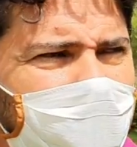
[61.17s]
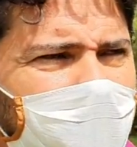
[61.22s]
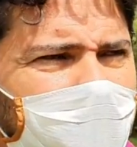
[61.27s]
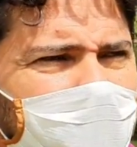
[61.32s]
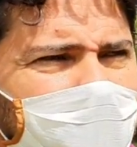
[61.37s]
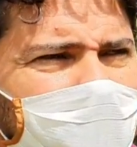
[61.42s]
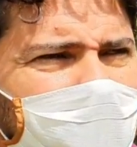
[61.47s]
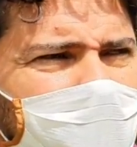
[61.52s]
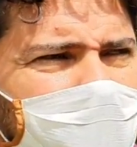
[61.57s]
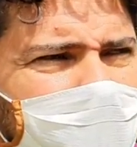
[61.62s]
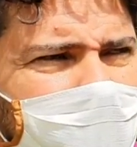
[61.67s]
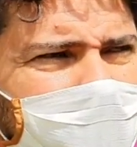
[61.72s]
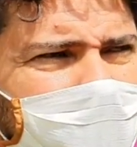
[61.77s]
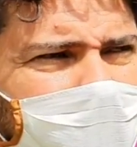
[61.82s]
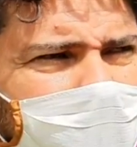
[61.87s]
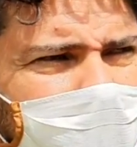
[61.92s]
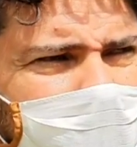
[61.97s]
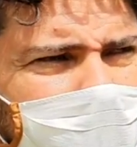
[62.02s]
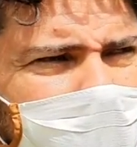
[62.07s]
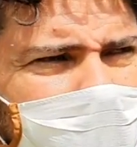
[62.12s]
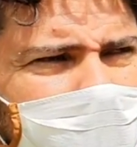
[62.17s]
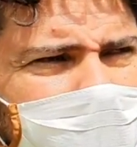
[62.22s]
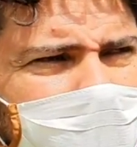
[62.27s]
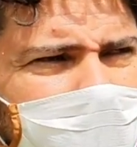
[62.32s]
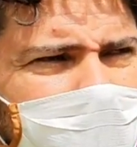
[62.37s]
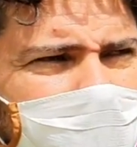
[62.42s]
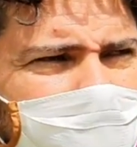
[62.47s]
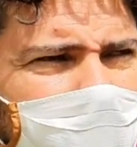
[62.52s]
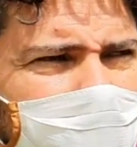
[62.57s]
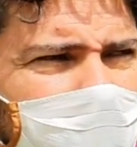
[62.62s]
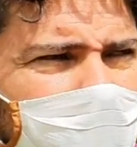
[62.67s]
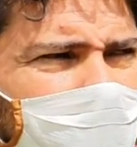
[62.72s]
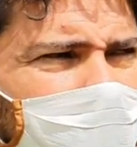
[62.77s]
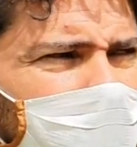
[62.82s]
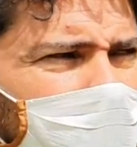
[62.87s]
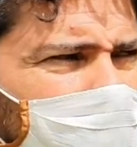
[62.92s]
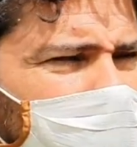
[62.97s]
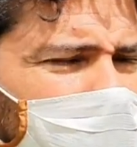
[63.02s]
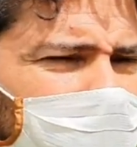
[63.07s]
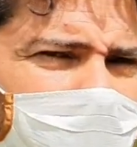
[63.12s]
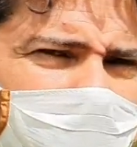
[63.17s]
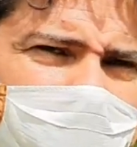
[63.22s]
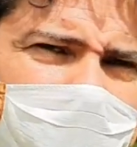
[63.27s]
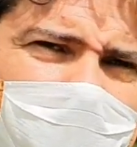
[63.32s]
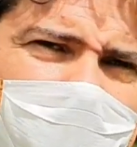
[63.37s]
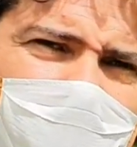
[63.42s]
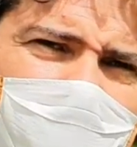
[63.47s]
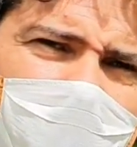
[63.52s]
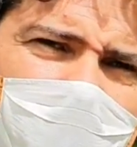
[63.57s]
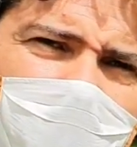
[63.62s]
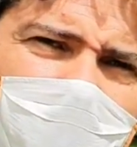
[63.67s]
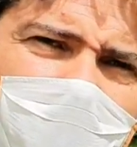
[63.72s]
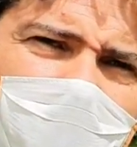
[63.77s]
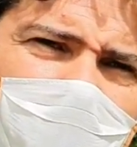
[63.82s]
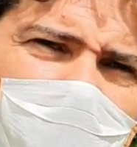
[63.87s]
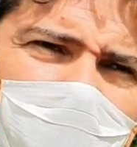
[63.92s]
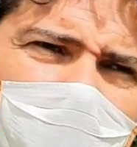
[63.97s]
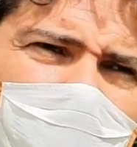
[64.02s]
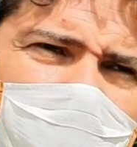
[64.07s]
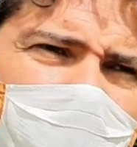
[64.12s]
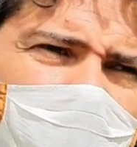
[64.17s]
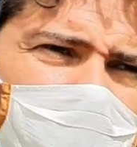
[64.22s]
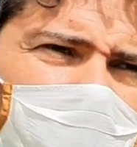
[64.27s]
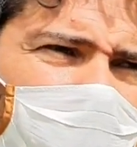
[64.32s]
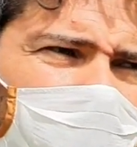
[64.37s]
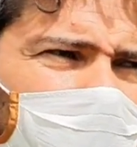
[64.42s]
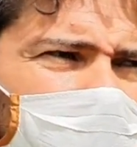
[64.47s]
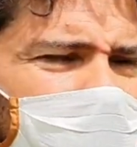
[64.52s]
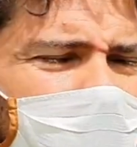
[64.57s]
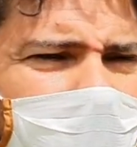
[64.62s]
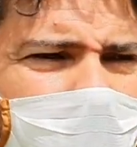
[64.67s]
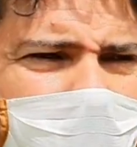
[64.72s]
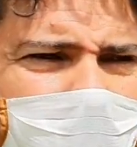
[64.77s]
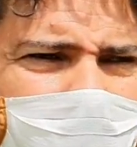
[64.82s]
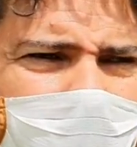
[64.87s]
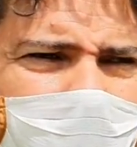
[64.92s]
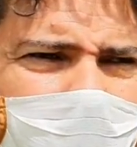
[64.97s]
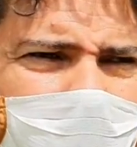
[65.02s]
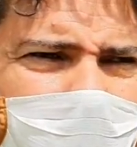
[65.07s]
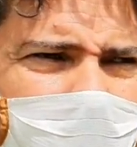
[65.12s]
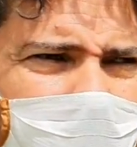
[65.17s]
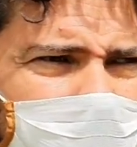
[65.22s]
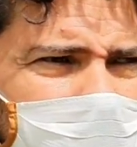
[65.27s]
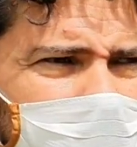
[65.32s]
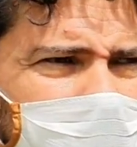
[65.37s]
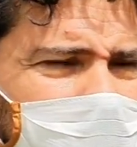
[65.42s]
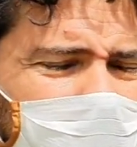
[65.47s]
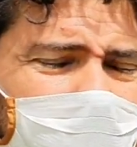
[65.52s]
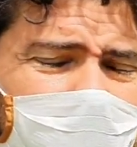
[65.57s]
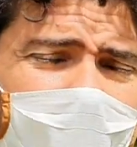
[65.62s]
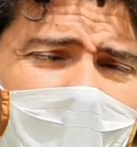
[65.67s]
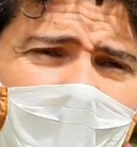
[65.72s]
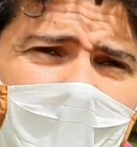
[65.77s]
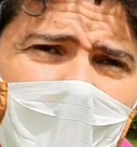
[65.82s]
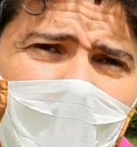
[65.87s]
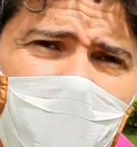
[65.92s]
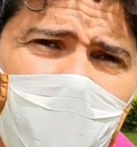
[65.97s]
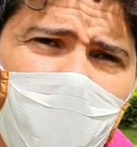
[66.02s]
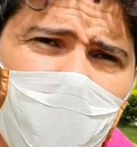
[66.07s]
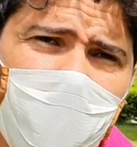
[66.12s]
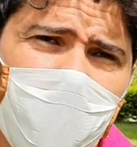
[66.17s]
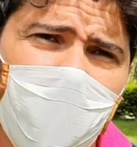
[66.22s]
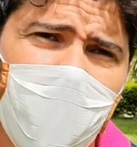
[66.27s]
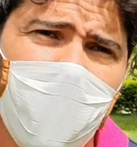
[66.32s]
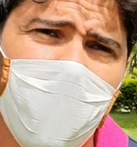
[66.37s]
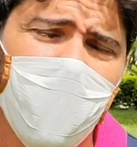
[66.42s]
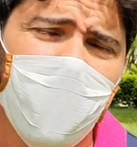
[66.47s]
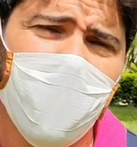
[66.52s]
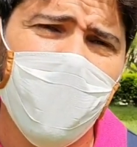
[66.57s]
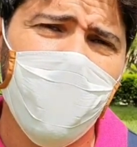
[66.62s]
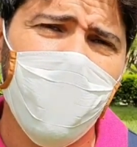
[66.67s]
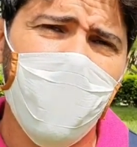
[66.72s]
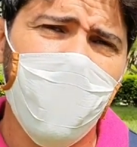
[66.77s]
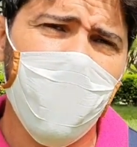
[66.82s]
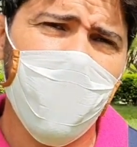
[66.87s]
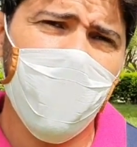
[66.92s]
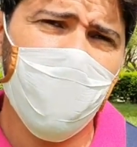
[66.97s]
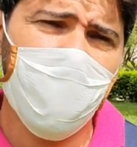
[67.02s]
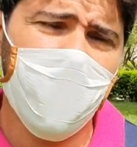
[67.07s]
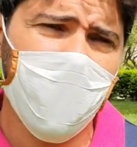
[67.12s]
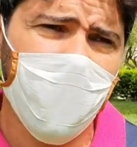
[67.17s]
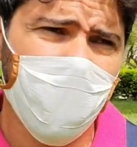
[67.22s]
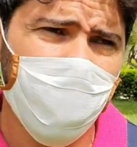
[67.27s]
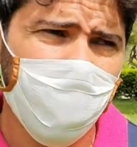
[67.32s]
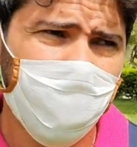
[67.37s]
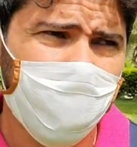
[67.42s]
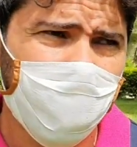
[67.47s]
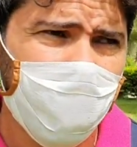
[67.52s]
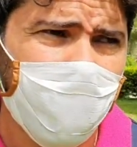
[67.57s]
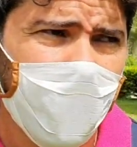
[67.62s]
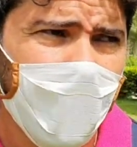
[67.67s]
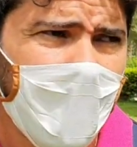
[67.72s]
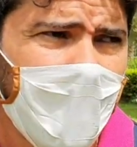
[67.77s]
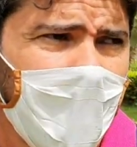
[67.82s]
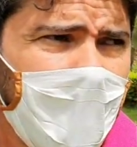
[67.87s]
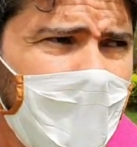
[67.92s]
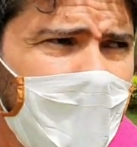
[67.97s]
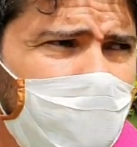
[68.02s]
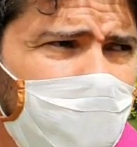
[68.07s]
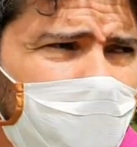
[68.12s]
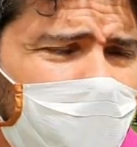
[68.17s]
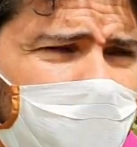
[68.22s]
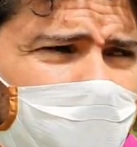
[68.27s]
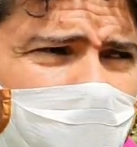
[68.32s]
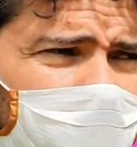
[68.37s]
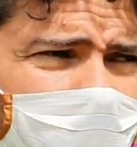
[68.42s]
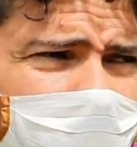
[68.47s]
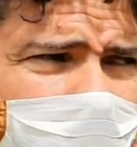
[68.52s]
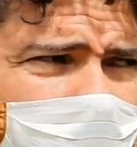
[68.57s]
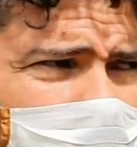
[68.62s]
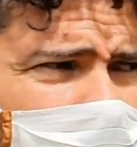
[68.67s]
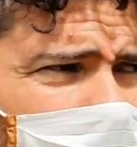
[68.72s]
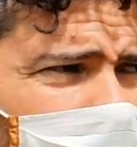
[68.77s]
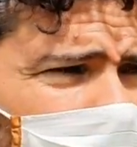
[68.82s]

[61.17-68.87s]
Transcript: كانت تتركز على جامع الفنا وتعطيها الاشعاع والبعد الثقافي والحضاري اللي وصلها العالميه ملي تنتكلموا